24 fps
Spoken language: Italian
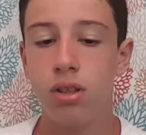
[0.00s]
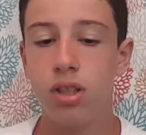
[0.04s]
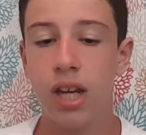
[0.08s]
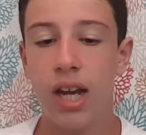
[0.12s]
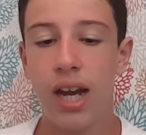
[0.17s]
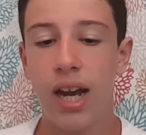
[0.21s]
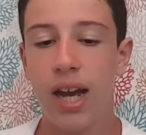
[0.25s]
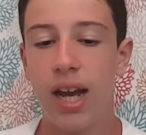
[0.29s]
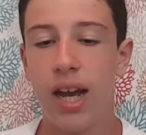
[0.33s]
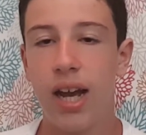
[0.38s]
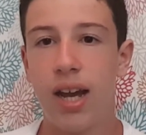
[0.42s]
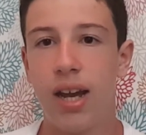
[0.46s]

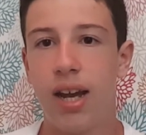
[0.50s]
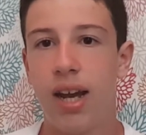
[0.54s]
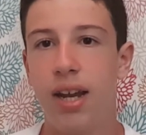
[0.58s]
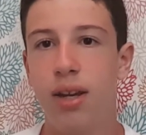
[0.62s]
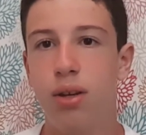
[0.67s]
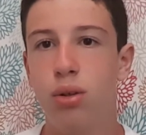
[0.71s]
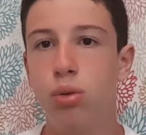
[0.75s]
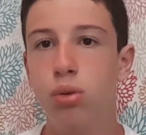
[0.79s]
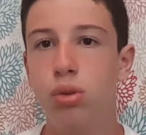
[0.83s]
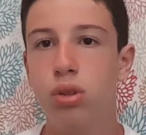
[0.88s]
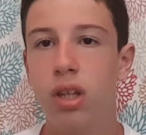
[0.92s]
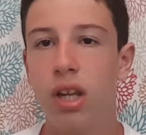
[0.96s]
Cioè, è
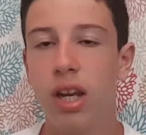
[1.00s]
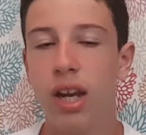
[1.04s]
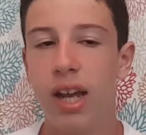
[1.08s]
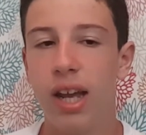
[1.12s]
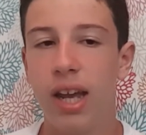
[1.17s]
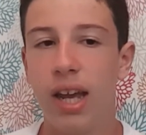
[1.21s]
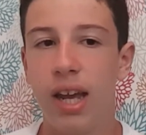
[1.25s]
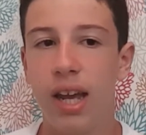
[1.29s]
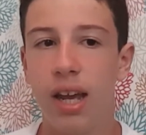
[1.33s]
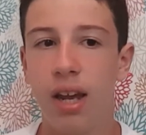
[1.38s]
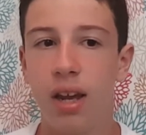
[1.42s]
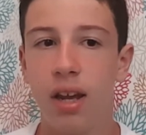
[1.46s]

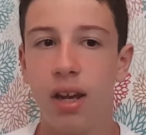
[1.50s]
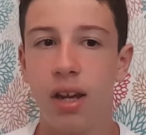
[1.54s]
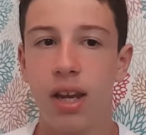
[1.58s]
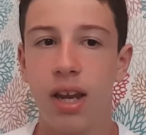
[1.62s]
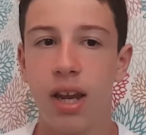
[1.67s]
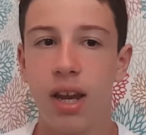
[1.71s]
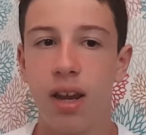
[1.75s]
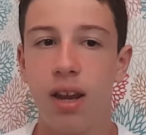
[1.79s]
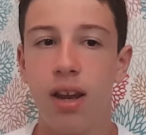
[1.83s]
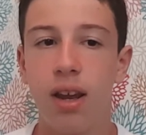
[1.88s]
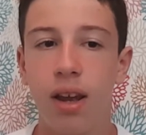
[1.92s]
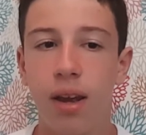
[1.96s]
inutile
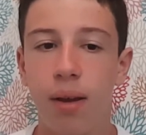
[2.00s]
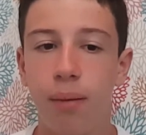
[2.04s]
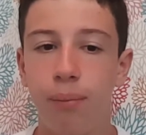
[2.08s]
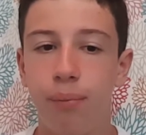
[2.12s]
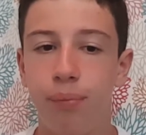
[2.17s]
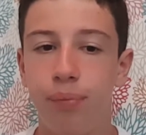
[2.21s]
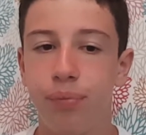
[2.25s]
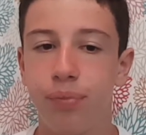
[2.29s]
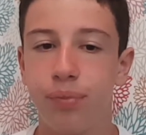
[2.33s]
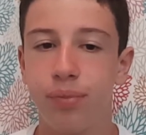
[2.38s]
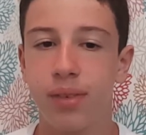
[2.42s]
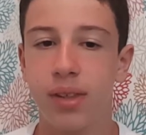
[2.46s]
che,
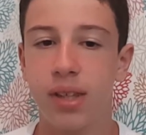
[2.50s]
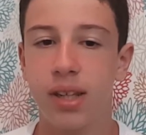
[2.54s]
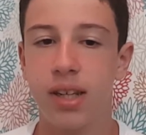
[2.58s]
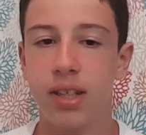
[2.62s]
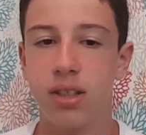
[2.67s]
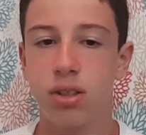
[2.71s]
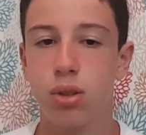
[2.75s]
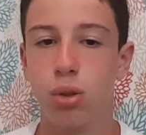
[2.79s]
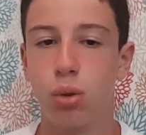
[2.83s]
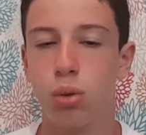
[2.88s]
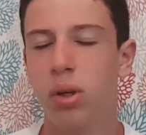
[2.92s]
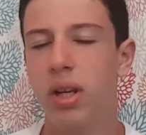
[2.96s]
mm,
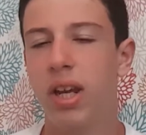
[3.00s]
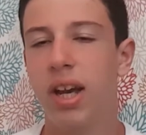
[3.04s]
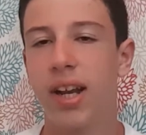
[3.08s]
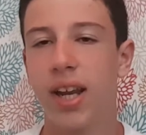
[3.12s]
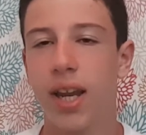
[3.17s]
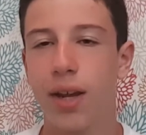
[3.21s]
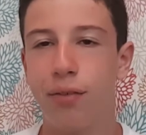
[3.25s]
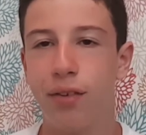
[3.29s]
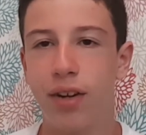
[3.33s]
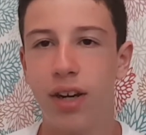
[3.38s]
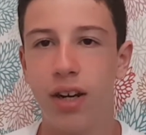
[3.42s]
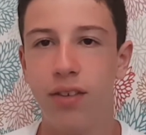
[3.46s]
che sto qui
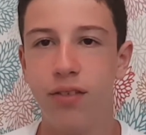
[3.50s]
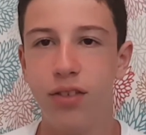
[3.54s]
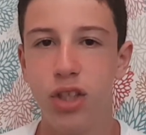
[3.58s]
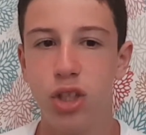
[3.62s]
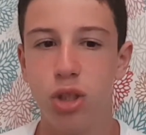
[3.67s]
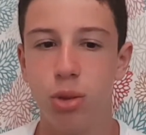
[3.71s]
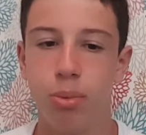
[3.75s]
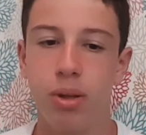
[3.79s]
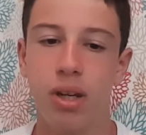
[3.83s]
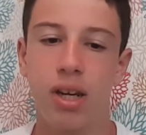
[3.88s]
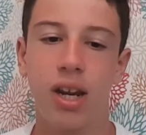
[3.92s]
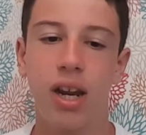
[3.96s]
anche a fare il
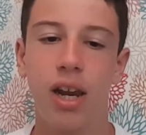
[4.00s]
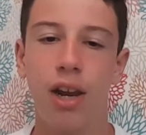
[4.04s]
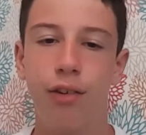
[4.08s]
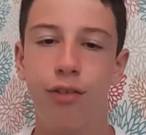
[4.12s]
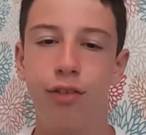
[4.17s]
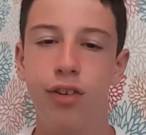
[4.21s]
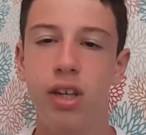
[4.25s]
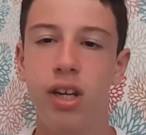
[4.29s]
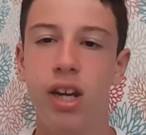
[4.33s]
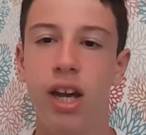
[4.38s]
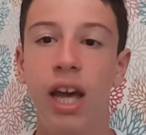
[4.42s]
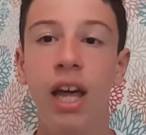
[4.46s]
video perché alla
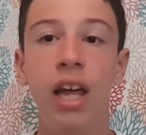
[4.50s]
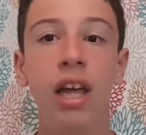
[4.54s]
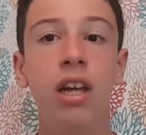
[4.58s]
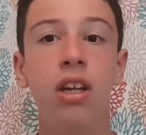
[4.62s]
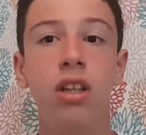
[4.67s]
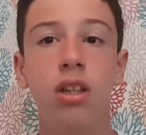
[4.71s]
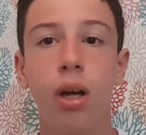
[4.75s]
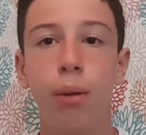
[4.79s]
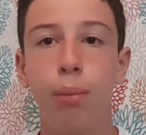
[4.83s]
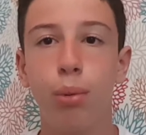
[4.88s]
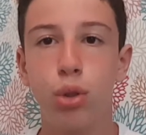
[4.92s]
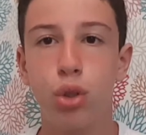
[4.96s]
fine
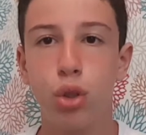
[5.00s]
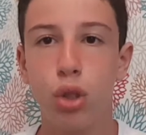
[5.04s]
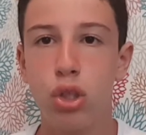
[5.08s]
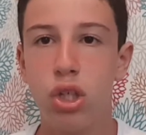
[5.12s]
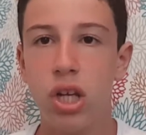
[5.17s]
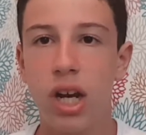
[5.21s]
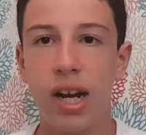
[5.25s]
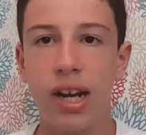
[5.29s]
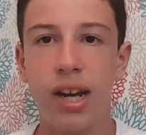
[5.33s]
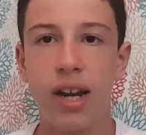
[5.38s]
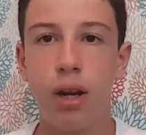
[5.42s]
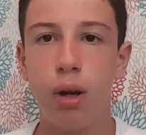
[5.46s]
dopo so
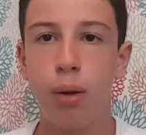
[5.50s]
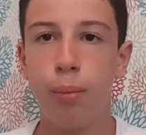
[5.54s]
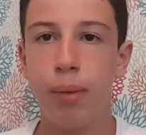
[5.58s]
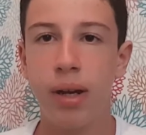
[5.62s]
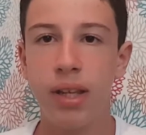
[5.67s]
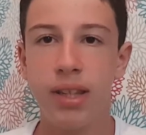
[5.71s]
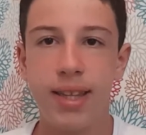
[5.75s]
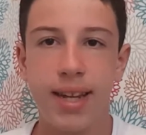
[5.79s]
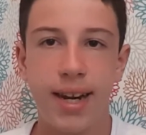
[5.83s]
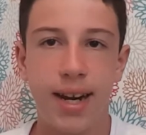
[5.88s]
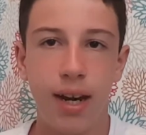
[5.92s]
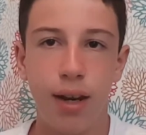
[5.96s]
già che non
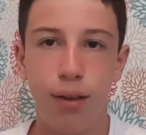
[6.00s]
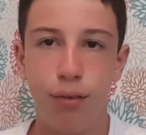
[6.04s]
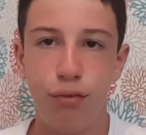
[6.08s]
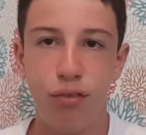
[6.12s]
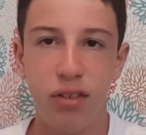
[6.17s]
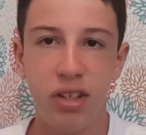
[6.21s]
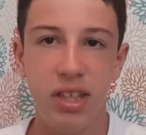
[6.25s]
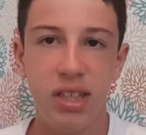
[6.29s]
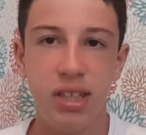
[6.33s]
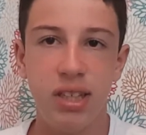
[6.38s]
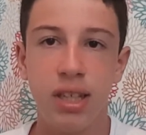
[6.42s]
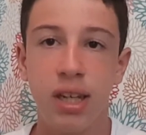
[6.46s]
manderà le
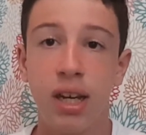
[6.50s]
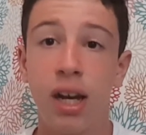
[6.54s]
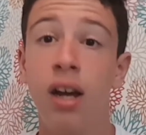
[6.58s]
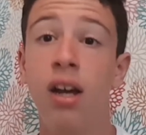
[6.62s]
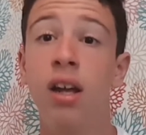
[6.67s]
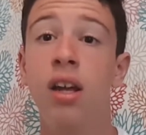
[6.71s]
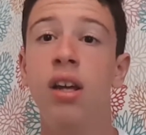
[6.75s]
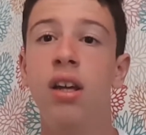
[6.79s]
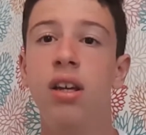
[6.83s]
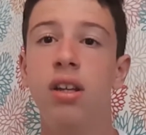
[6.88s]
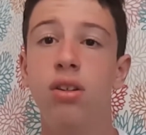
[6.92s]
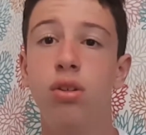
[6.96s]

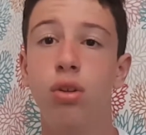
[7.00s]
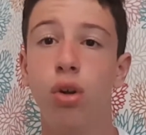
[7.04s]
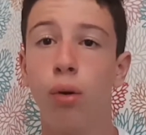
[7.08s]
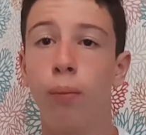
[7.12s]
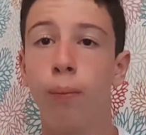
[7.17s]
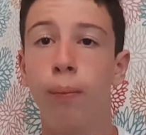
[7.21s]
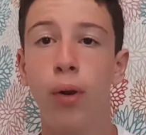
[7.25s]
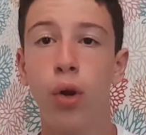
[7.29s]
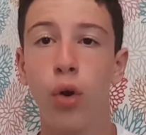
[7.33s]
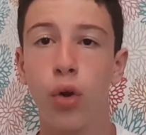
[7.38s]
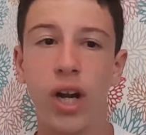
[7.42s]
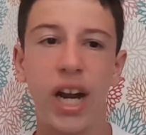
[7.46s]
feed,
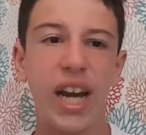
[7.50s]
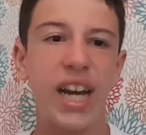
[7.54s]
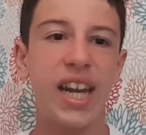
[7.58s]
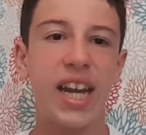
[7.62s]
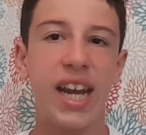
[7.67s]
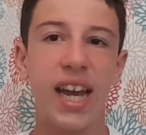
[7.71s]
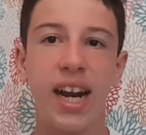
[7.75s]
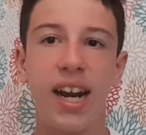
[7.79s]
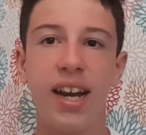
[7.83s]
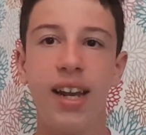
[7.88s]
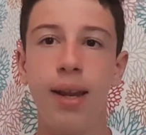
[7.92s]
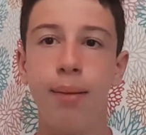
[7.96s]
non me lo
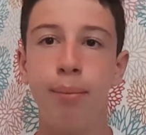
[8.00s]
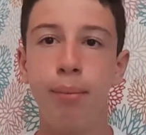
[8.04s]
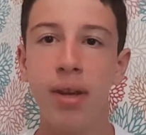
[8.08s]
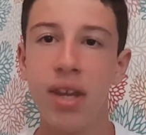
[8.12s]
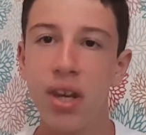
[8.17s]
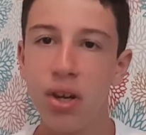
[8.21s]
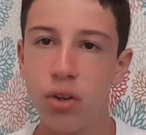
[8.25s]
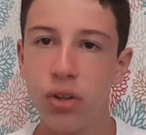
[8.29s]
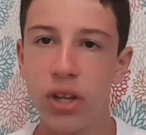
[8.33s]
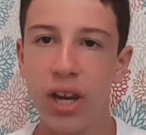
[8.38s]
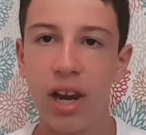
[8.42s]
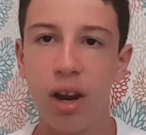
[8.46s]
caricherà
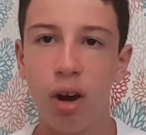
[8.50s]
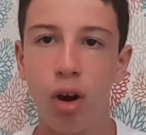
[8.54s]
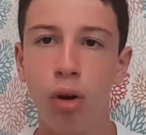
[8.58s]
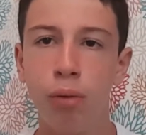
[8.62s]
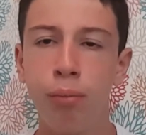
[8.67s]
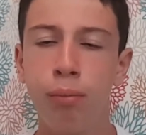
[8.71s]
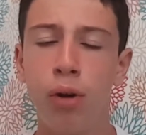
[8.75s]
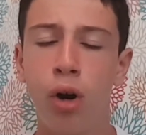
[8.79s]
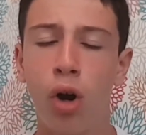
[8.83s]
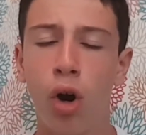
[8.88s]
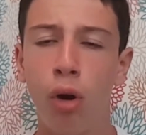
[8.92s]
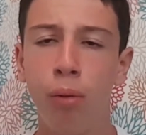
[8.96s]
nemmeno nella
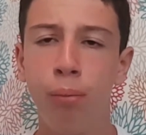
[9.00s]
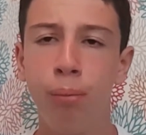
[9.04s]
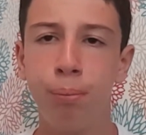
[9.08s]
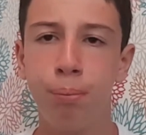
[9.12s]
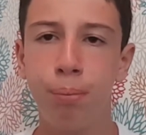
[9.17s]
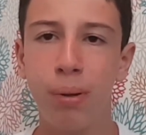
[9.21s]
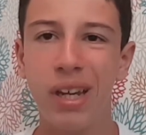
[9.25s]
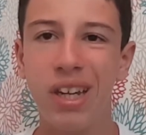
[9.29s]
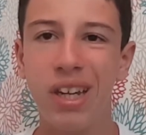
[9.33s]
home